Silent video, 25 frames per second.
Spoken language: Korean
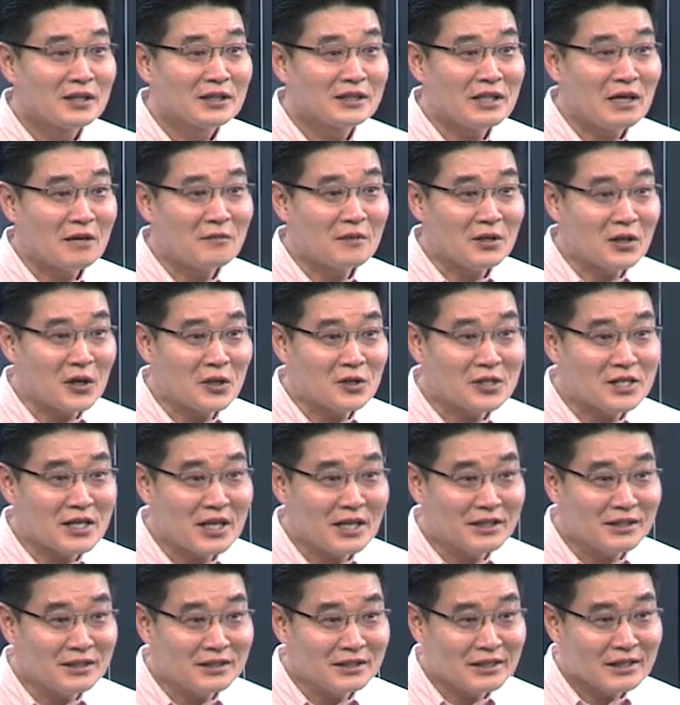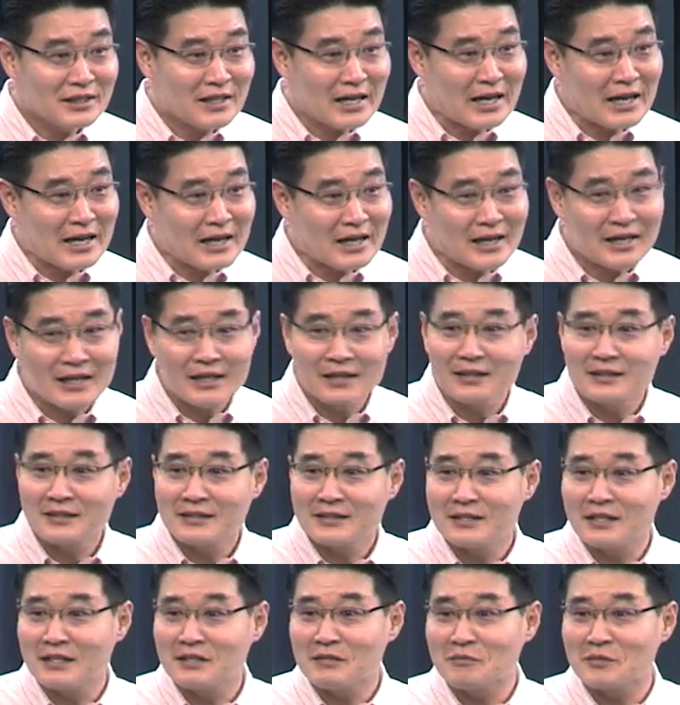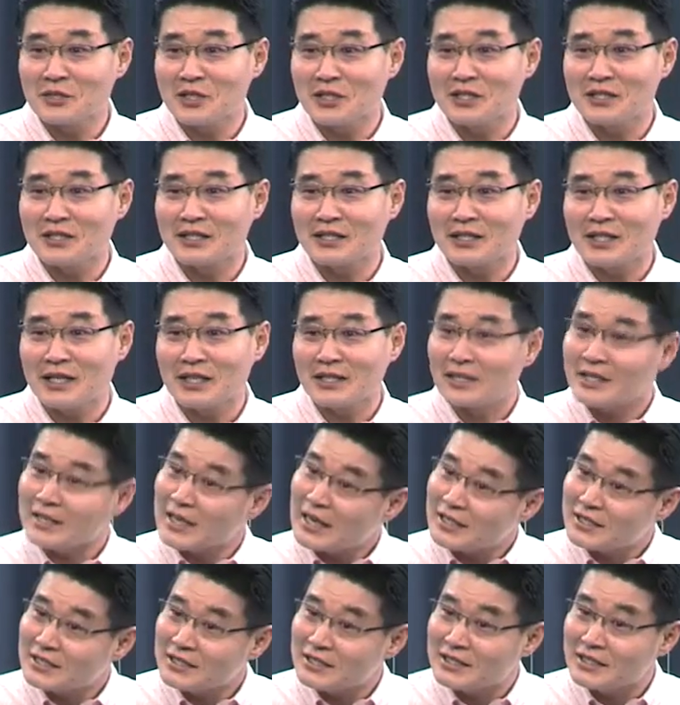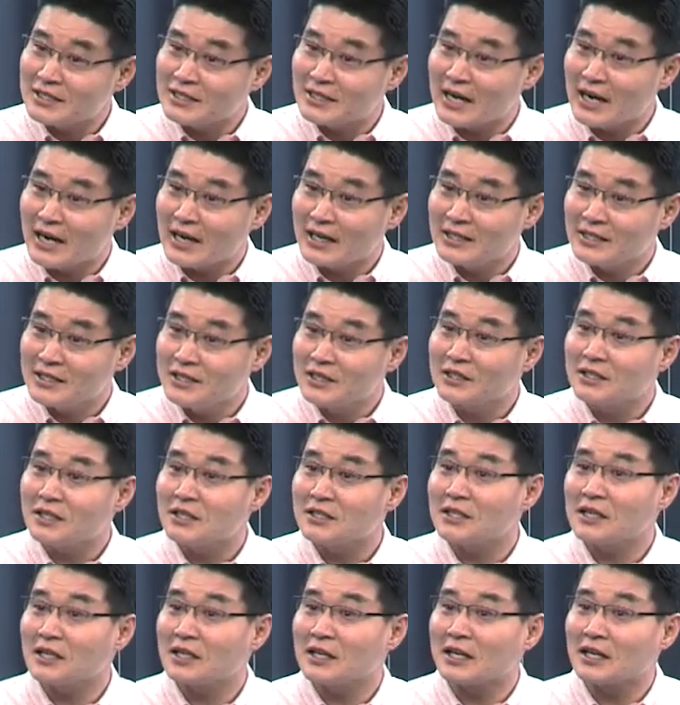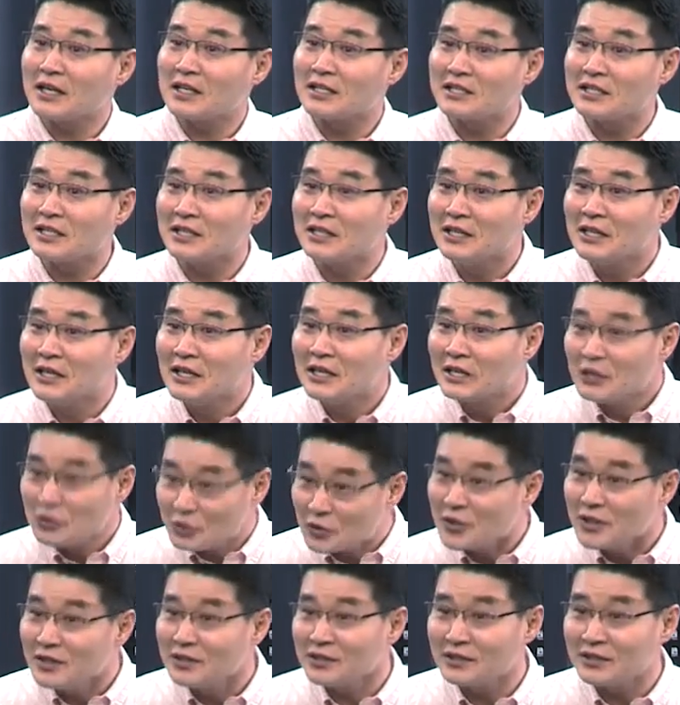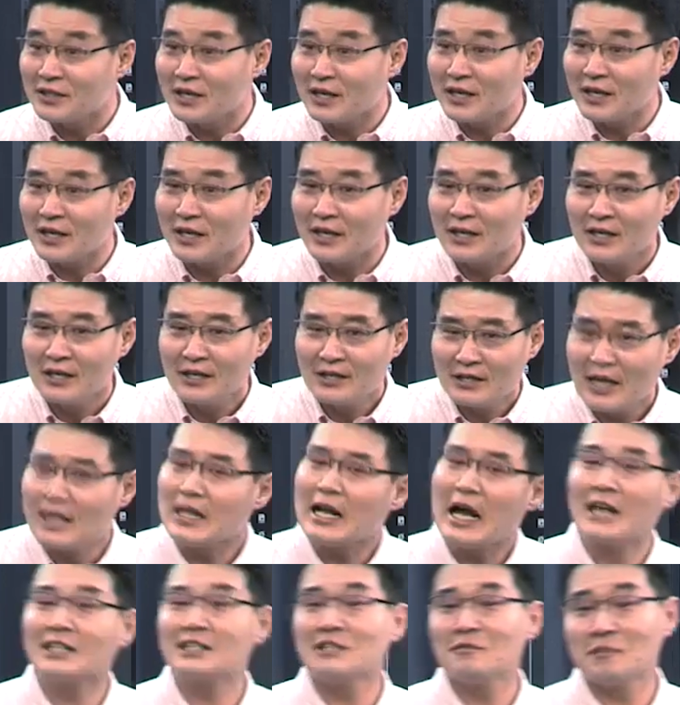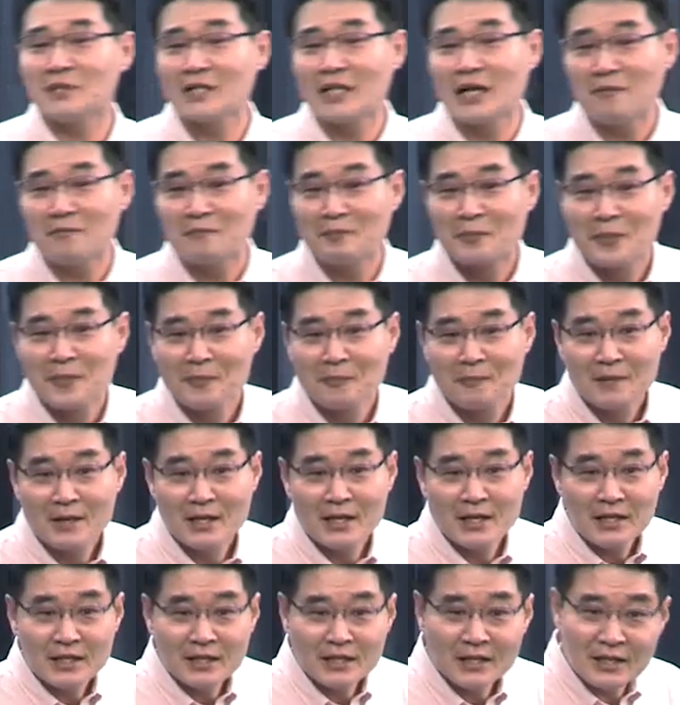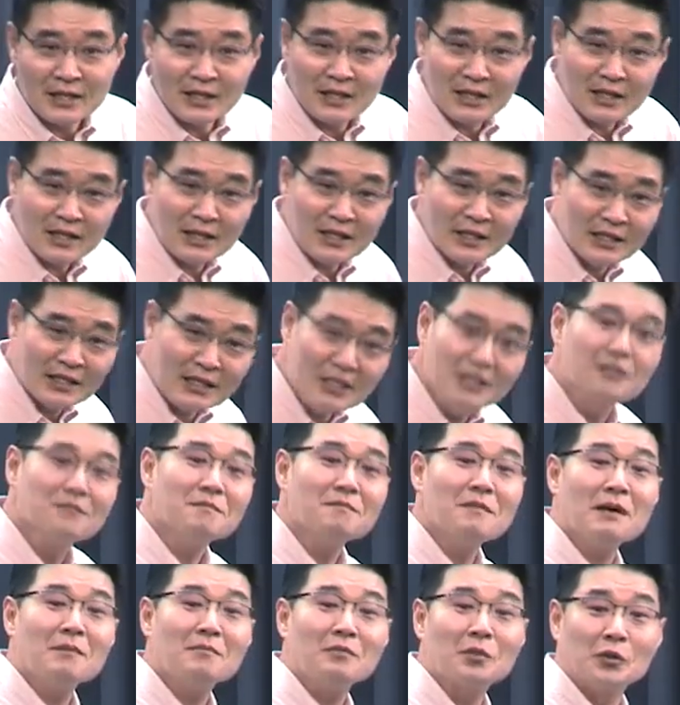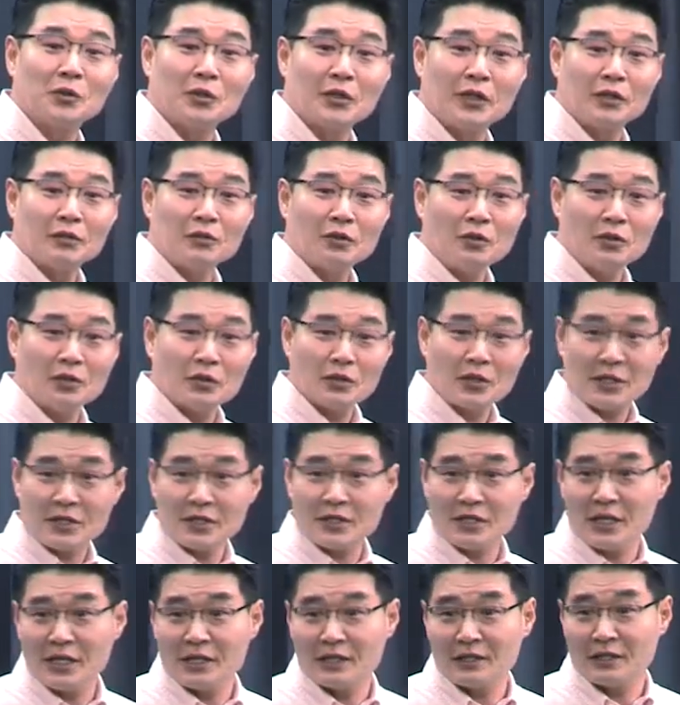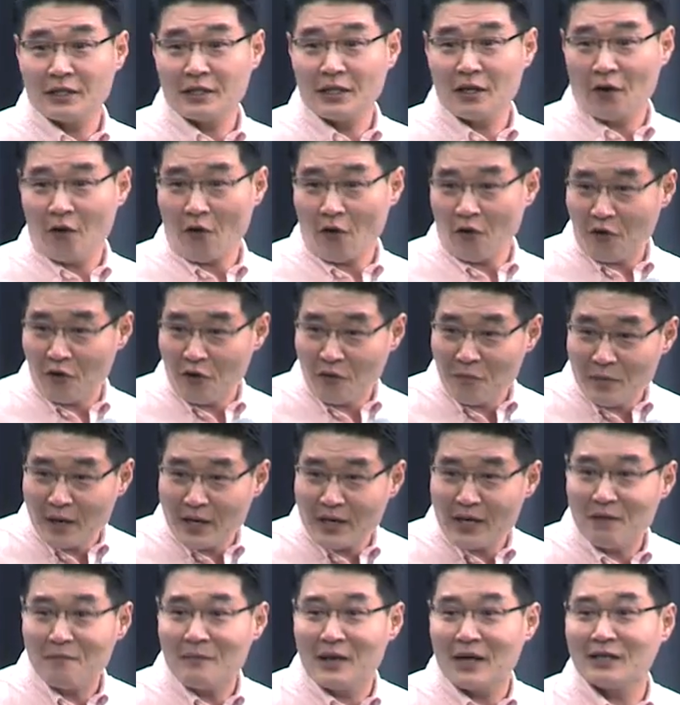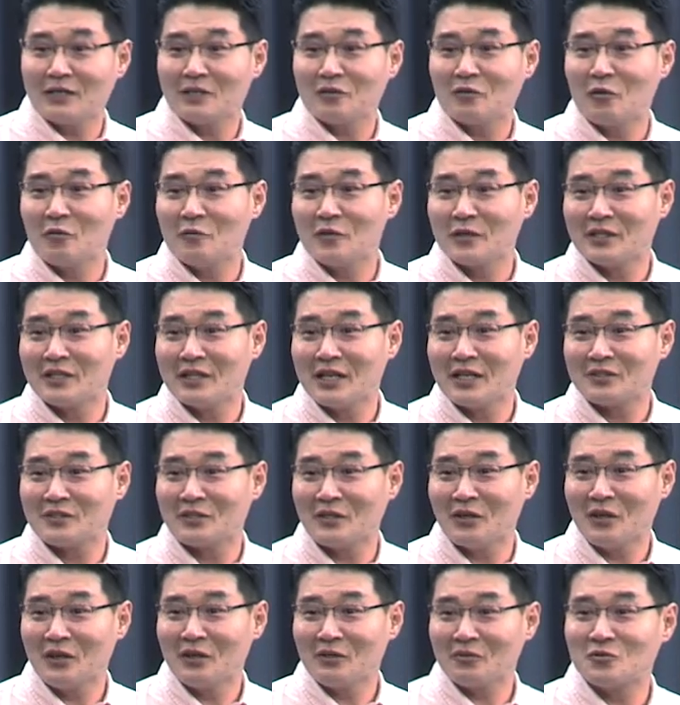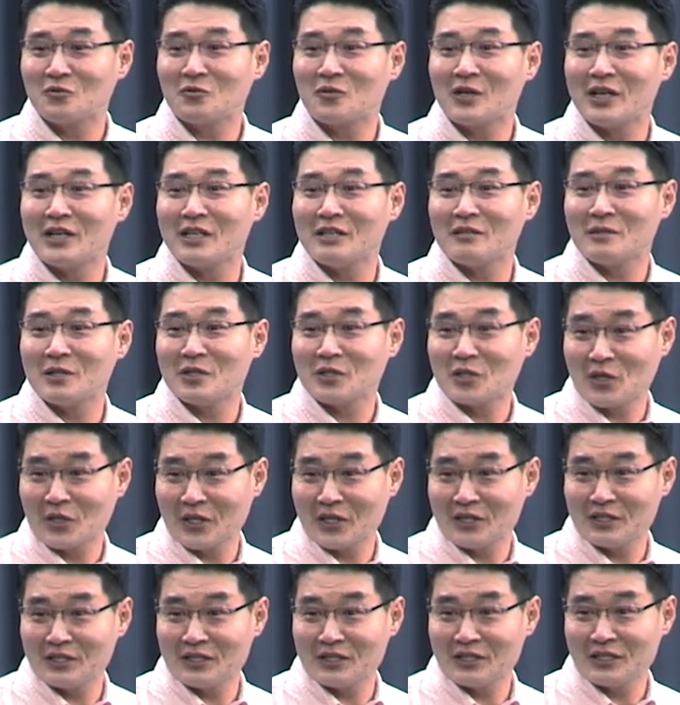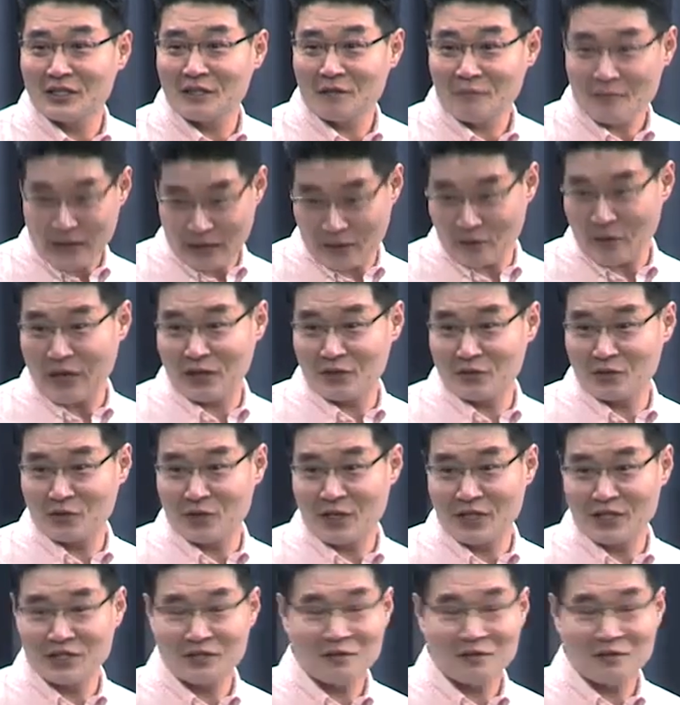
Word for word: 그 다음에 러시아는 아 세음절이니까 이게 약칭이다 이렇게 생각하실 수 있는데 하, 아닙니다. 이 이름만 보더라도 러시아인들이 얼마나 많은 고민을 해서 국가 이름을 정했는지 바로 알 수가